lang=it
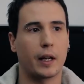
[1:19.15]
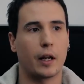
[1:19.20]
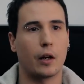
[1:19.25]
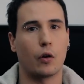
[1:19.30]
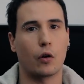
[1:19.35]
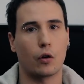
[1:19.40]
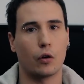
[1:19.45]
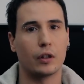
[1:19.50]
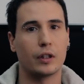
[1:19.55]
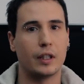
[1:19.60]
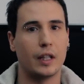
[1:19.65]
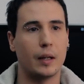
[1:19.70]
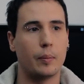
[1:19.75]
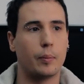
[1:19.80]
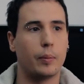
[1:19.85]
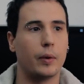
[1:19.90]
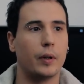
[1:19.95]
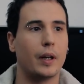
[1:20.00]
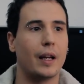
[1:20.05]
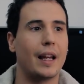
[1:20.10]
che era Horror
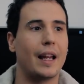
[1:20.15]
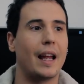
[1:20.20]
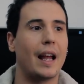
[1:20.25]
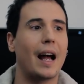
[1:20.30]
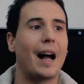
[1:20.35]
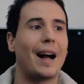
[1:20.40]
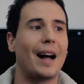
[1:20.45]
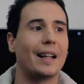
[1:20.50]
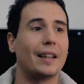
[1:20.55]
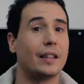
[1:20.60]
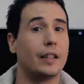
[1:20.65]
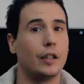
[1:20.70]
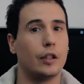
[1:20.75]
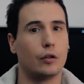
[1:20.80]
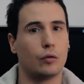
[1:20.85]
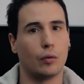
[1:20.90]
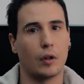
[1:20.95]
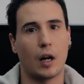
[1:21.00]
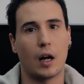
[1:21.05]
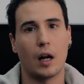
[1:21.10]
Trip e ha
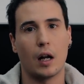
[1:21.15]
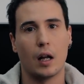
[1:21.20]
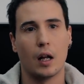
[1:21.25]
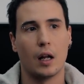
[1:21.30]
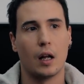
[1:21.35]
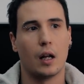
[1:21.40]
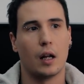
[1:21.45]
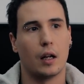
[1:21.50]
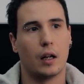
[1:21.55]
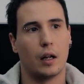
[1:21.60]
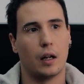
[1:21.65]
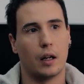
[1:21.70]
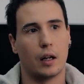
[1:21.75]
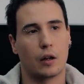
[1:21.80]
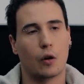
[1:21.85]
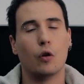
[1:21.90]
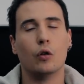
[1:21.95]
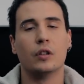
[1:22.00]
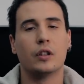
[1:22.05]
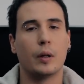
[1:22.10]
addirittura
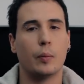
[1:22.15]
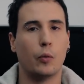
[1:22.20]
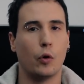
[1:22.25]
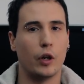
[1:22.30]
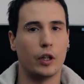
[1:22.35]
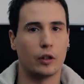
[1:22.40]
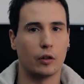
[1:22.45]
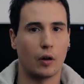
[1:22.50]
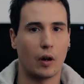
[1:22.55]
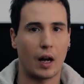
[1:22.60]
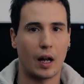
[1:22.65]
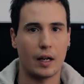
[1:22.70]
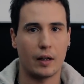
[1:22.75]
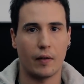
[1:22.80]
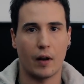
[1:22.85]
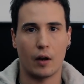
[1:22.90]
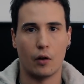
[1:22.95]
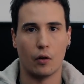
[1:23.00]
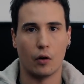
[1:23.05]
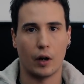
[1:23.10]
eh, contribuito a
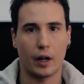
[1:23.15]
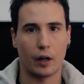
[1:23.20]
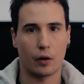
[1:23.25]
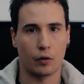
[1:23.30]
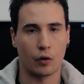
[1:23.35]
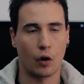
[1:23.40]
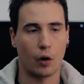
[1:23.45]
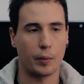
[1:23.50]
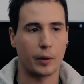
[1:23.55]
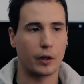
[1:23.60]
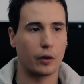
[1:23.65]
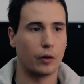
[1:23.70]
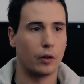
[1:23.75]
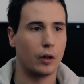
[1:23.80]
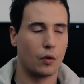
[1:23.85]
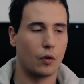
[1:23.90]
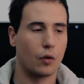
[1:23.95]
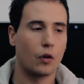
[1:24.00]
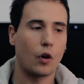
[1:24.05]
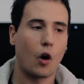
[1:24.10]
livello economico.
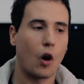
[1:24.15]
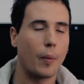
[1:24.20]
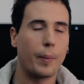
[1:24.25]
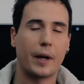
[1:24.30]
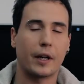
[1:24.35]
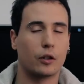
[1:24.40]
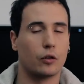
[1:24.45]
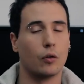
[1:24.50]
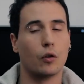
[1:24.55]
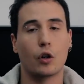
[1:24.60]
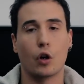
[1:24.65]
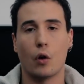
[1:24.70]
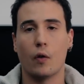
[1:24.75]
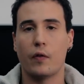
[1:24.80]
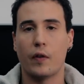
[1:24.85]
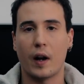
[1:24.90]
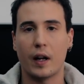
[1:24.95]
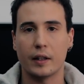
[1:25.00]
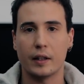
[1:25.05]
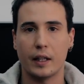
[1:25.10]
Non ho aperto un
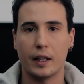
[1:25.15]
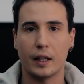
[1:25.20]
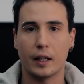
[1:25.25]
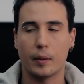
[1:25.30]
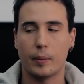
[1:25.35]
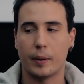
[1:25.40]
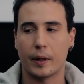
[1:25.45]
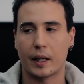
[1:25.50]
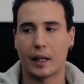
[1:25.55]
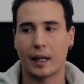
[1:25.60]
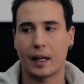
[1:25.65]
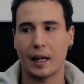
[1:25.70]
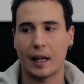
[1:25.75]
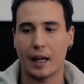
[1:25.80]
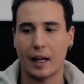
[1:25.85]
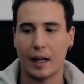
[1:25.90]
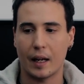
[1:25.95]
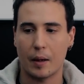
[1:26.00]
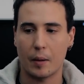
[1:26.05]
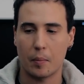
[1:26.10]
crowdfunding
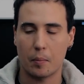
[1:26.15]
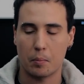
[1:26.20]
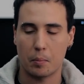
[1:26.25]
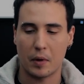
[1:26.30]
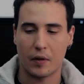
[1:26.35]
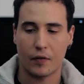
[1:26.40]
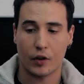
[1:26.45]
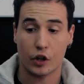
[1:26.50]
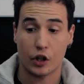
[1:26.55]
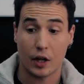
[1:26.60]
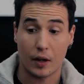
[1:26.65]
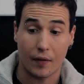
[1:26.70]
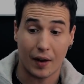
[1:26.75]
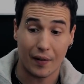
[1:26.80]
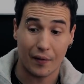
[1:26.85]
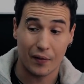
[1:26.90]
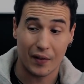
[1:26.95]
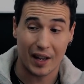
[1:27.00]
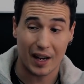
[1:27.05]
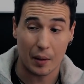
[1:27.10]
perché mi
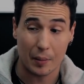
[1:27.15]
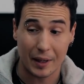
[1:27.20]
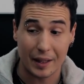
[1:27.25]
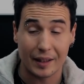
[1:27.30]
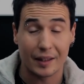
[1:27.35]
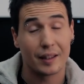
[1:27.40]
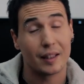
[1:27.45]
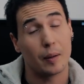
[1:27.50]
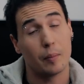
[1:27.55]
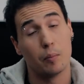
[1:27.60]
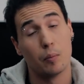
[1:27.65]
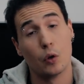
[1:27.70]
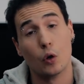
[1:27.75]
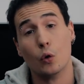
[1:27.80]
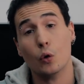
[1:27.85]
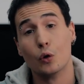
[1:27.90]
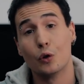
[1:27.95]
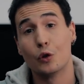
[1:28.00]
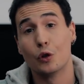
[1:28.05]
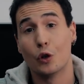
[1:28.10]
faceva veramente
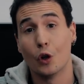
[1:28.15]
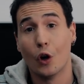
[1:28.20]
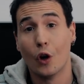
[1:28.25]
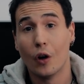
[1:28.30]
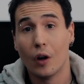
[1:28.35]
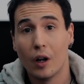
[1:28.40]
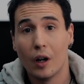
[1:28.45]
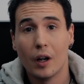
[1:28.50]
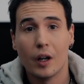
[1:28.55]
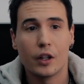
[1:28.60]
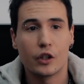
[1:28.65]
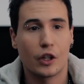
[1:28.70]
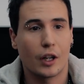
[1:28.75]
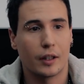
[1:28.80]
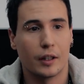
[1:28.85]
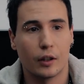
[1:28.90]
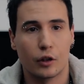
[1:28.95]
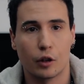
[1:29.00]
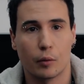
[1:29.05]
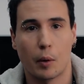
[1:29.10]
brutto,
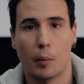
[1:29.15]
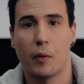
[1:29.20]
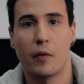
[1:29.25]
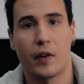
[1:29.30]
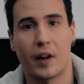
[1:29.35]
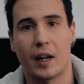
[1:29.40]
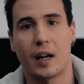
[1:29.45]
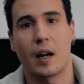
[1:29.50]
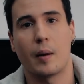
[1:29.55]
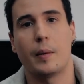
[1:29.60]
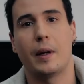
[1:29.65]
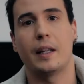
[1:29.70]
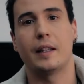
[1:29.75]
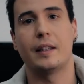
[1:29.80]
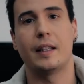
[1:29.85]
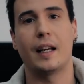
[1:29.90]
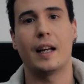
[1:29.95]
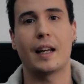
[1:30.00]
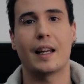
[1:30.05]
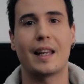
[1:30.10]
cioè detto proprio
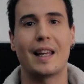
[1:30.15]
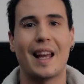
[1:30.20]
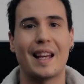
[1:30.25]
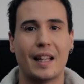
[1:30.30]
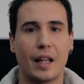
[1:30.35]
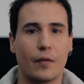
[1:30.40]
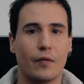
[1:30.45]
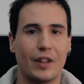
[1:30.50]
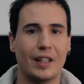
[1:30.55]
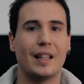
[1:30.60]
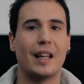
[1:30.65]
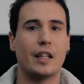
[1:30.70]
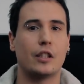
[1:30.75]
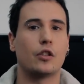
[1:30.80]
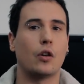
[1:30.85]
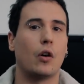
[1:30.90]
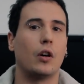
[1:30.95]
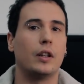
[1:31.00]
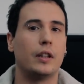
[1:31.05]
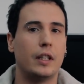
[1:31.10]
francamente, chiedervi dei
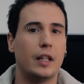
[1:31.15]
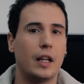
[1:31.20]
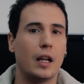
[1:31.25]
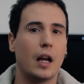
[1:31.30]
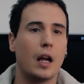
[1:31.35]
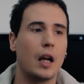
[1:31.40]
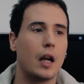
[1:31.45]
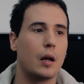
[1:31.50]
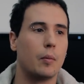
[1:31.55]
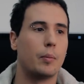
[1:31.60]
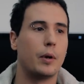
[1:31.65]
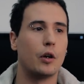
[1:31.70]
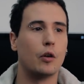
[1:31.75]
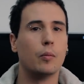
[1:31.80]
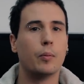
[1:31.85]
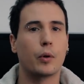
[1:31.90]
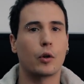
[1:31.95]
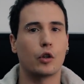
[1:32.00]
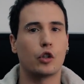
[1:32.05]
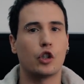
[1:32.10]
soldi per
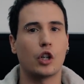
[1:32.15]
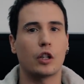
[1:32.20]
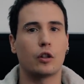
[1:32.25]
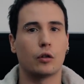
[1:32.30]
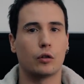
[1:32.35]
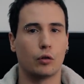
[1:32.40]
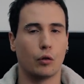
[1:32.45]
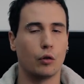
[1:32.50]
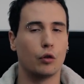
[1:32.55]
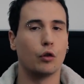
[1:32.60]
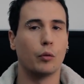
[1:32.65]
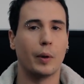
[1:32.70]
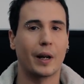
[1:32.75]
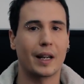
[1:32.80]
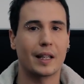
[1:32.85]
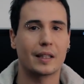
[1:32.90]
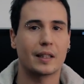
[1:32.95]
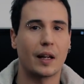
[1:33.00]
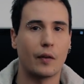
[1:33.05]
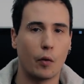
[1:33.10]
un progetto su YouTube
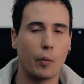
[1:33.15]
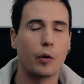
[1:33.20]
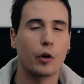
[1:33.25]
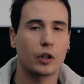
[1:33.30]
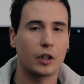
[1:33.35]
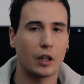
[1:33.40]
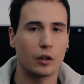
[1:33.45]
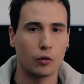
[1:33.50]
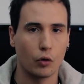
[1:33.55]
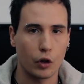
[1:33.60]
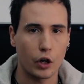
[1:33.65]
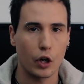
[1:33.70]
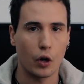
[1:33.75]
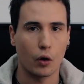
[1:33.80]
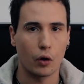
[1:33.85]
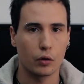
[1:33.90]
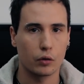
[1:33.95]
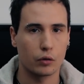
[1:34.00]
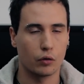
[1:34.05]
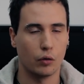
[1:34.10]
che stavo portando
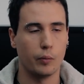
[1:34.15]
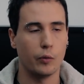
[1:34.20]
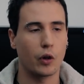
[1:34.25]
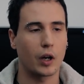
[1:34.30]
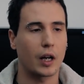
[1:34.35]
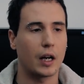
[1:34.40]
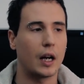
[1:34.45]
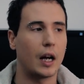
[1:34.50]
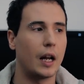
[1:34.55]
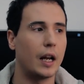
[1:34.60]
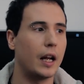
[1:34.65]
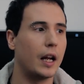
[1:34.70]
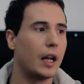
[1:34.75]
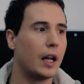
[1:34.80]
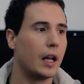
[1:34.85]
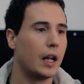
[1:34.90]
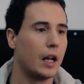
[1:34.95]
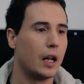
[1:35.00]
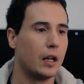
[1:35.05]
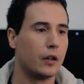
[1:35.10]
io sul mio canale.
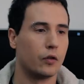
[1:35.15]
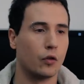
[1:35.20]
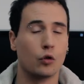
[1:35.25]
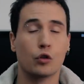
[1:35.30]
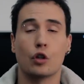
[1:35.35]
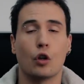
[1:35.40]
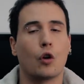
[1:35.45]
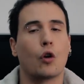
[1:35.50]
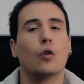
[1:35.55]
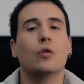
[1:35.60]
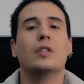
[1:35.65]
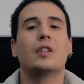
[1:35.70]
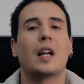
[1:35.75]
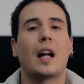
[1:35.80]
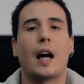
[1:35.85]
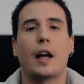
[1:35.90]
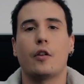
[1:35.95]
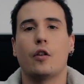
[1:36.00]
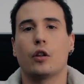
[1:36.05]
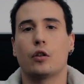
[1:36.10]
Non sono
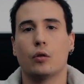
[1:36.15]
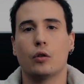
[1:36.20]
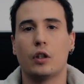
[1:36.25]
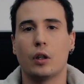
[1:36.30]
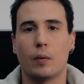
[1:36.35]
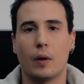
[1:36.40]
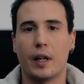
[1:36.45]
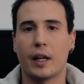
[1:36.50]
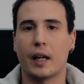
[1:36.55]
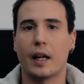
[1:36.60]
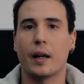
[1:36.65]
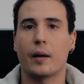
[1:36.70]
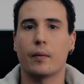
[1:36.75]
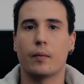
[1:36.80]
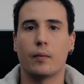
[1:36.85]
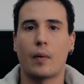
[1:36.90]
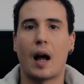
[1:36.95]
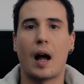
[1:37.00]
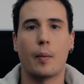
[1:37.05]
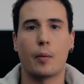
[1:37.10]
contrario a tutti quelli che
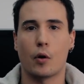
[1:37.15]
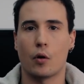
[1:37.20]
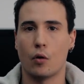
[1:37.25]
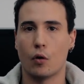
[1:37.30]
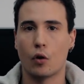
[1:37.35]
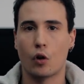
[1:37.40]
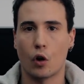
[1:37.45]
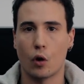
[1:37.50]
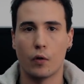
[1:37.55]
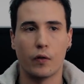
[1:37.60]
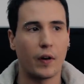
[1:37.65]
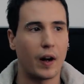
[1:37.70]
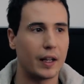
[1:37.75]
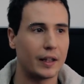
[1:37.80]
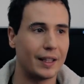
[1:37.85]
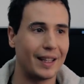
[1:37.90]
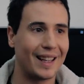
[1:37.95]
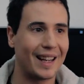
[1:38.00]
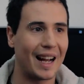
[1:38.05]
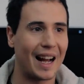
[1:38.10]
aprono un
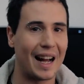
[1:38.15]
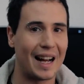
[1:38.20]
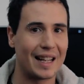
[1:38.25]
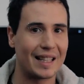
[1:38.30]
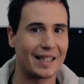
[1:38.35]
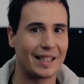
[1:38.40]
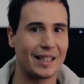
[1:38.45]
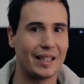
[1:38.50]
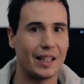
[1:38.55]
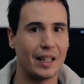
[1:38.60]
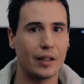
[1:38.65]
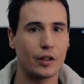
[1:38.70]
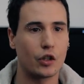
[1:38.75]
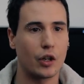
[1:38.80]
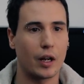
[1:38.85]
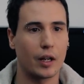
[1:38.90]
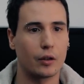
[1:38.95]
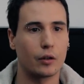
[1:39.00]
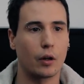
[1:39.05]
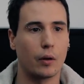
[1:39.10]
crowdfunding, anzi
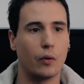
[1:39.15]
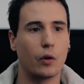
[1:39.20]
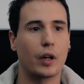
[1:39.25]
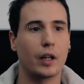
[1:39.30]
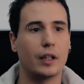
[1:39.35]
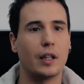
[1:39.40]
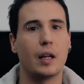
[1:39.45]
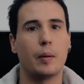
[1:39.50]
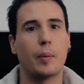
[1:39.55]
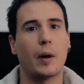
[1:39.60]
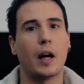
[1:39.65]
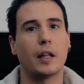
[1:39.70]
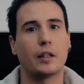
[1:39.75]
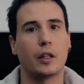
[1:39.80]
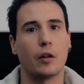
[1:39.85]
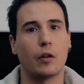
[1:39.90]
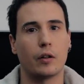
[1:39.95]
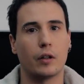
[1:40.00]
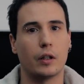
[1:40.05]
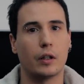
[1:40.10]
cioè, trovo che dei
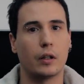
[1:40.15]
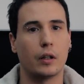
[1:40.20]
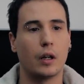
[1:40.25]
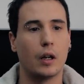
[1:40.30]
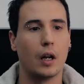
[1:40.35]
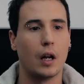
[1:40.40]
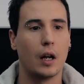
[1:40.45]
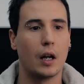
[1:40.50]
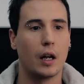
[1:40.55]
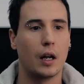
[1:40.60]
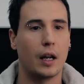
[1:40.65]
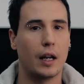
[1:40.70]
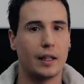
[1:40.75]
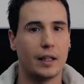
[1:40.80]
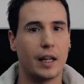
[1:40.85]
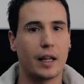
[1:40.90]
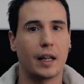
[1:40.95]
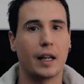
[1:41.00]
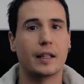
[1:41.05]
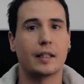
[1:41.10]
Patreon eh, e
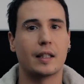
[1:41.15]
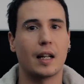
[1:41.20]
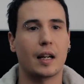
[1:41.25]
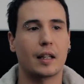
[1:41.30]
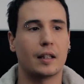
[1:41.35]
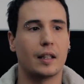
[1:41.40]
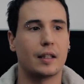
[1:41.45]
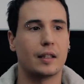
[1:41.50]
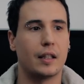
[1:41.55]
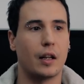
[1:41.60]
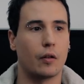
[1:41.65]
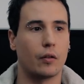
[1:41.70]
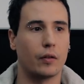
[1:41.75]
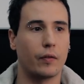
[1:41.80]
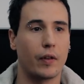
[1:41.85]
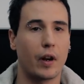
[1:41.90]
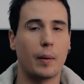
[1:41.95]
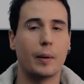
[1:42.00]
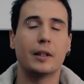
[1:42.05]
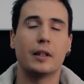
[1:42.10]
dei Kickstarter
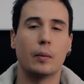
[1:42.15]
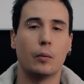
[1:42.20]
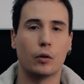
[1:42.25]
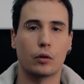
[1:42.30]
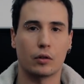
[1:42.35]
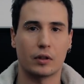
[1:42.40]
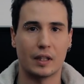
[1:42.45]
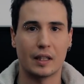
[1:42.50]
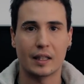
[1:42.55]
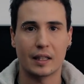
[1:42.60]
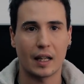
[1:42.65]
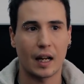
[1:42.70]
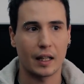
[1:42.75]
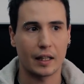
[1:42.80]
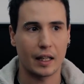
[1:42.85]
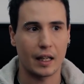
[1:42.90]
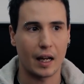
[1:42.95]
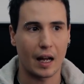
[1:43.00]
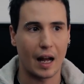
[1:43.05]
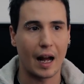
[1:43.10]
siano veramente molto
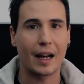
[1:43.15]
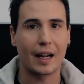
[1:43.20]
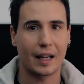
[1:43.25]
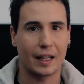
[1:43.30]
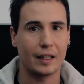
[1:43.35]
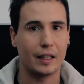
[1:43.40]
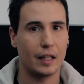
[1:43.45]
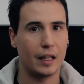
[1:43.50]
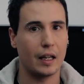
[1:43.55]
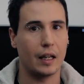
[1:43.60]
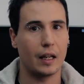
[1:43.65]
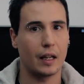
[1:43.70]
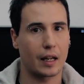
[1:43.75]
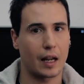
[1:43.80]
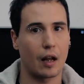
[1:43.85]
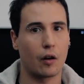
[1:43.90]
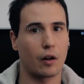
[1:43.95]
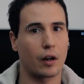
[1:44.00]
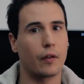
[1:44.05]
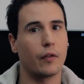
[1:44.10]
sensati, anche di,
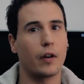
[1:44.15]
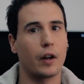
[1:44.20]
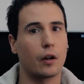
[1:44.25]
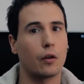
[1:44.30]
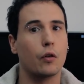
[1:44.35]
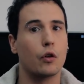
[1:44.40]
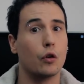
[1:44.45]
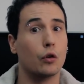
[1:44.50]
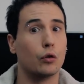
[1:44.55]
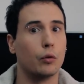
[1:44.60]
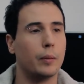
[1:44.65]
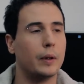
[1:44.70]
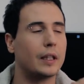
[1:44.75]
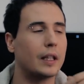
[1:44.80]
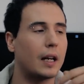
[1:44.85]
che hanno a che fare con YouTube